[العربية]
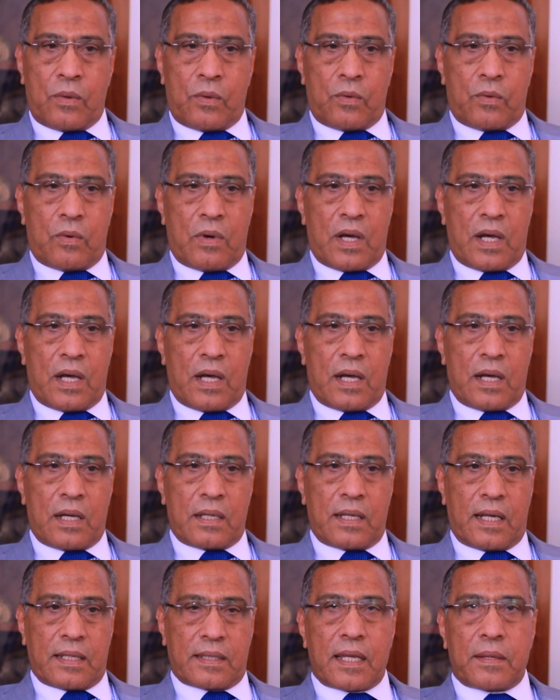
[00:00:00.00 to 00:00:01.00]

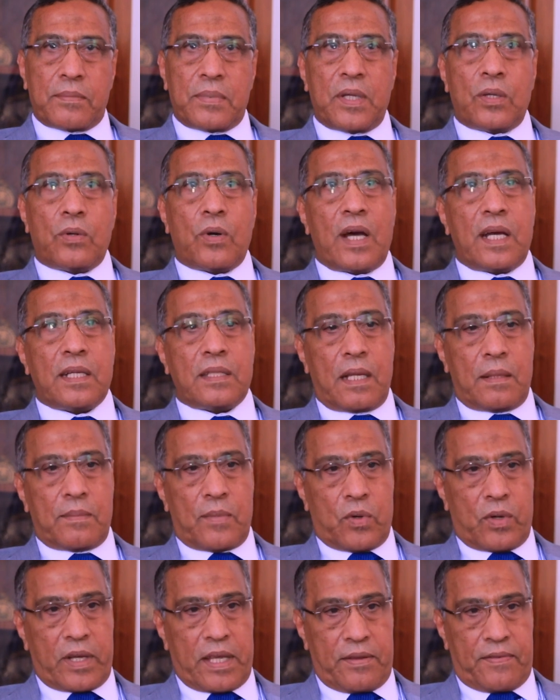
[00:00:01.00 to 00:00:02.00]
ونعتبر هذا
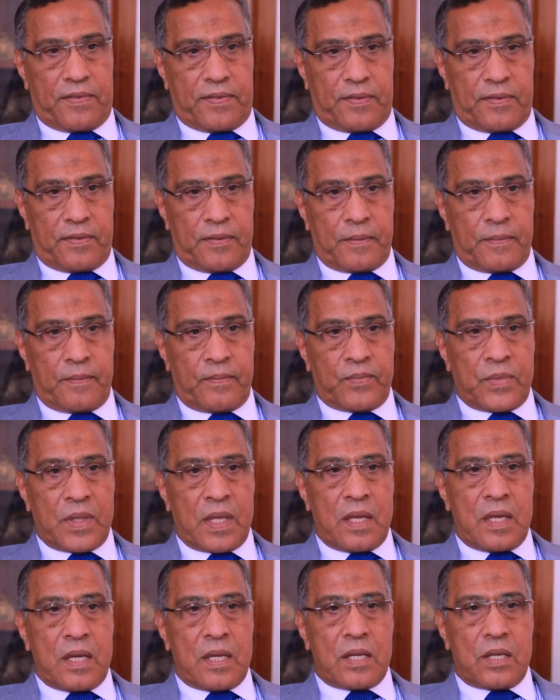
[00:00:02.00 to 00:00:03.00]
الموقف
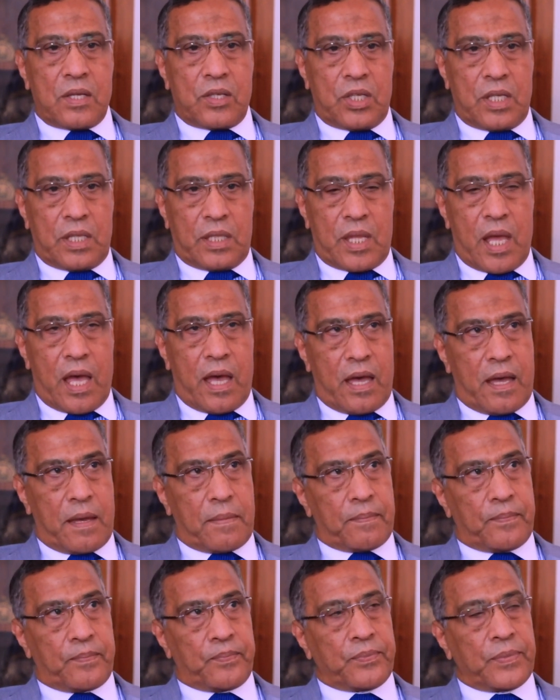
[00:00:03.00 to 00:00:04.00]
جد
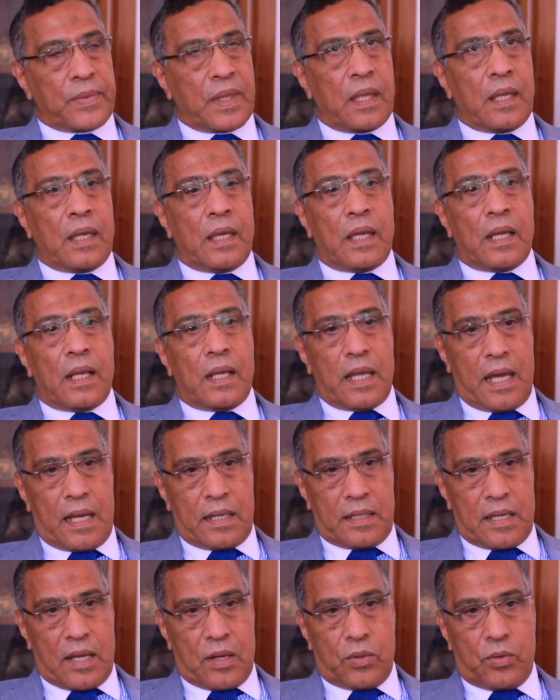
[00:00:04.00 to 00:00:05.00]
هام
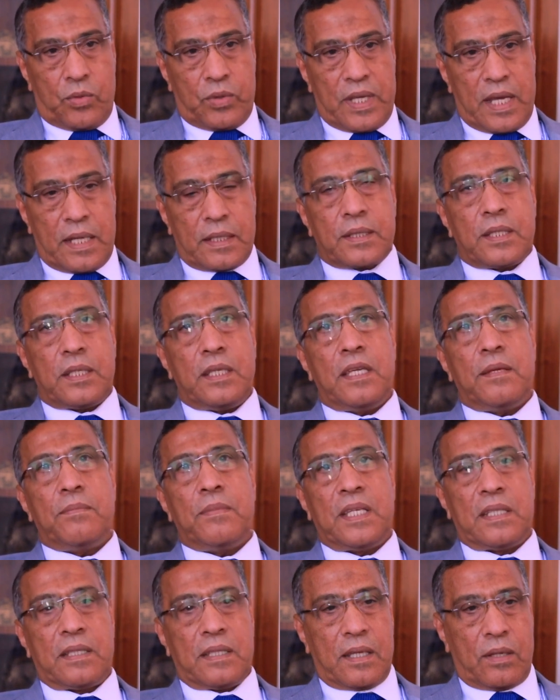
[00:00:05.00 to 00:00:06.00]
لأنه يأتي
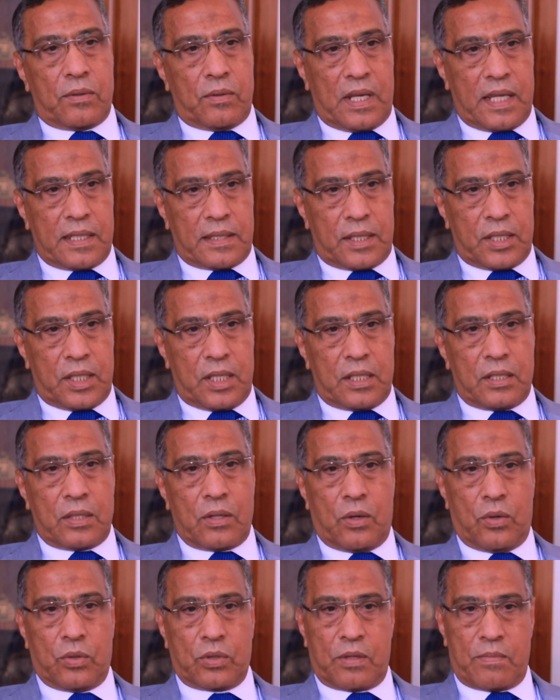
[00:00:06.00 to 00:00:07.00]
من دولة
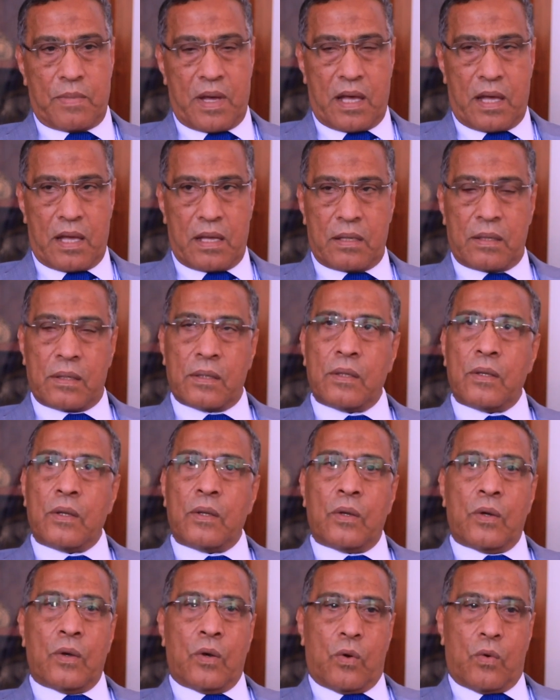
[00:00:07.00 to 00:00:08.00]
عظمى
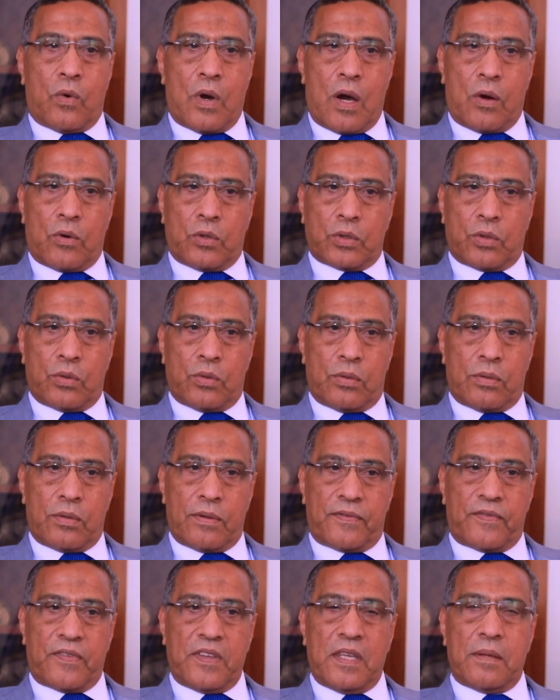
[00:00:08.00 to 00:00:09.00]
وعضو
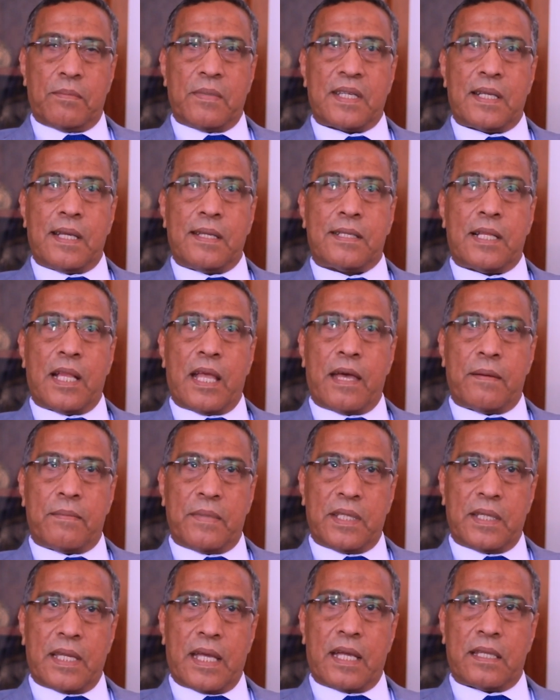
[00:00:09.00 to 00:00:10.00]
في مجلس
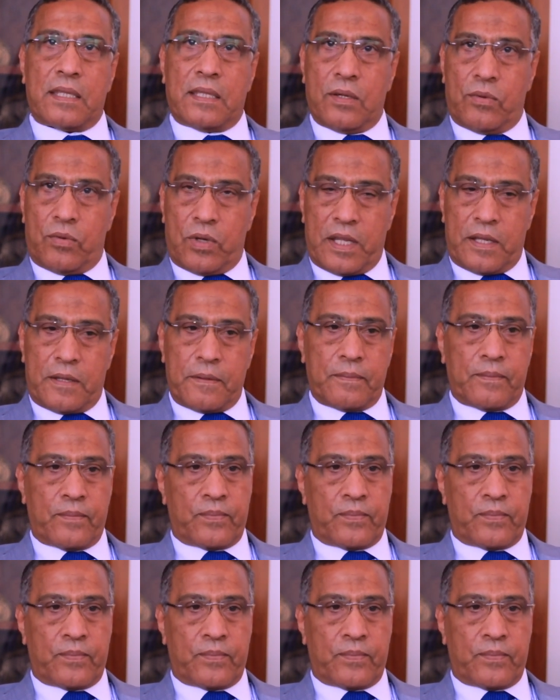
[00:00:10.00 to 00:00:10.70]
الأمن الدولي